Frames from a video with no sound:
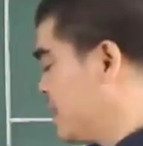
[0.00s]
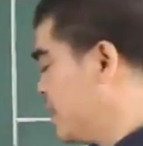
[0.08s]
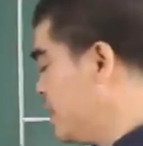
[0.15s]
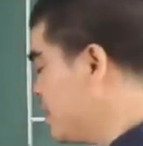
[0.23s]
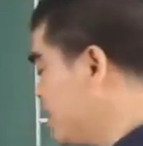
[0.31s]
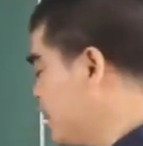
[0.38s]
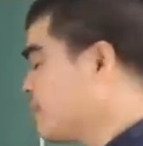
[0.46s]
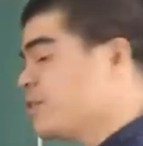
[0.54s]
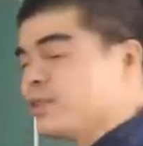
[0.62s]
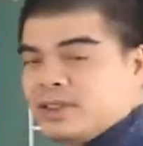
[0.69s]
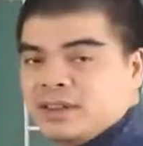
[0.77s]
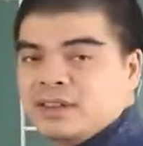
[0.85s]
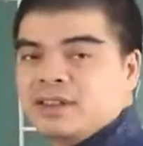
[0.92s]
Lỡ kết hợp
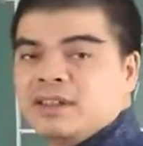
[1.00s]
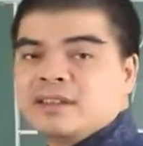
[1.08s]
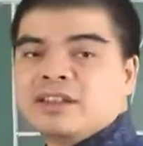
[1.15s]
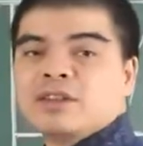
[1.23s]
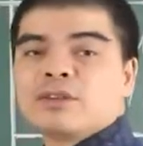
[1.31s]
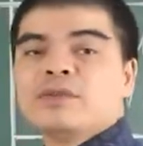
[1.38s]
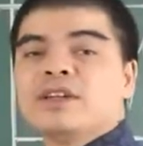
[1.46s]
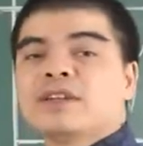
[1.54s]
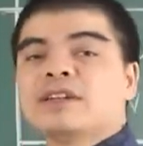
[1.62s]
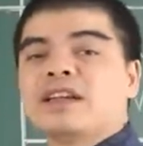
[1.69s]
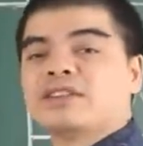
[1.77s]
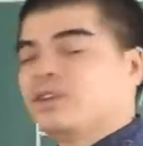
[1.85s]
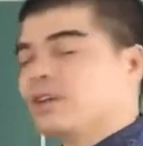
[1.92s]
rồi thì quý vị có
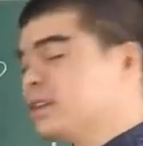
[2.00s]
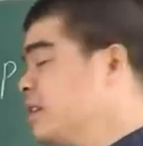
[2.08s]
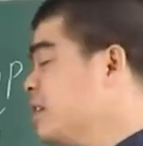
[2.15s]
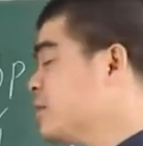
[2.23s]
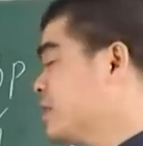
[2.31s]
thể chọn những người